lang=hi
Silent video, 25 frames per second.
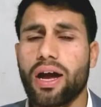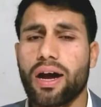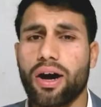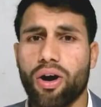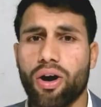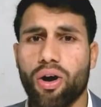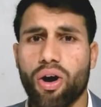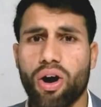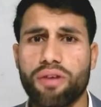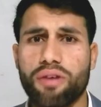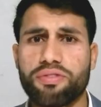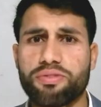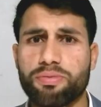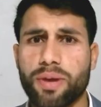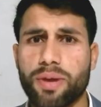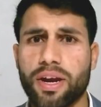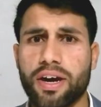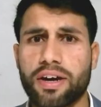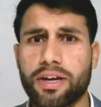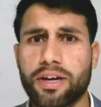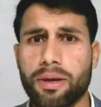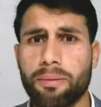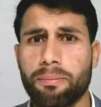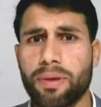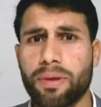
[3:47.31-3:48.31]
ऑफ
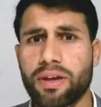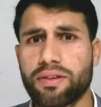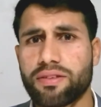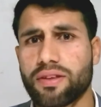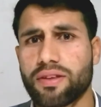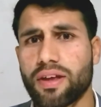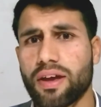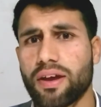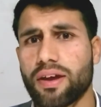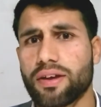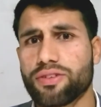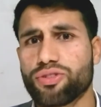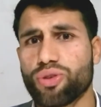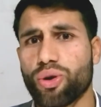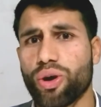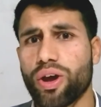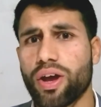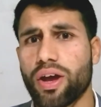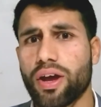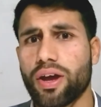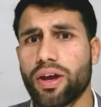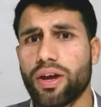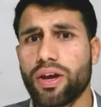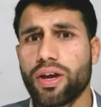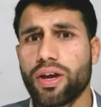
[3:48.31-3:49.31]
स्पिनर डेम ने जो है